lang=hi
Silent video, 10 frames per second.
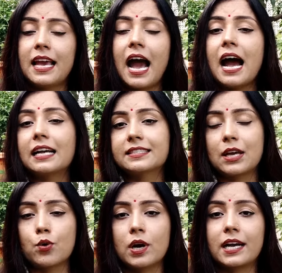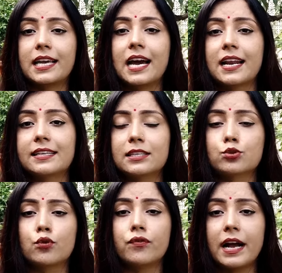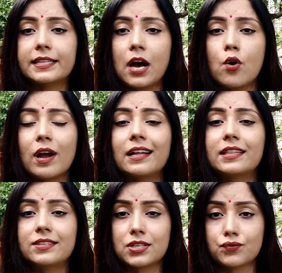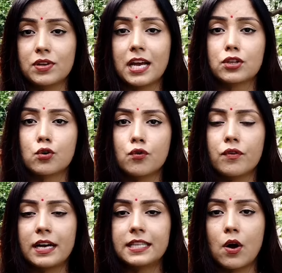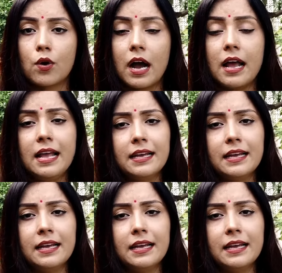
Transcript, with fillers: क्या असर होगा क्या राजद को फायदा होगा तेजस्वी यादव को फायदा होगा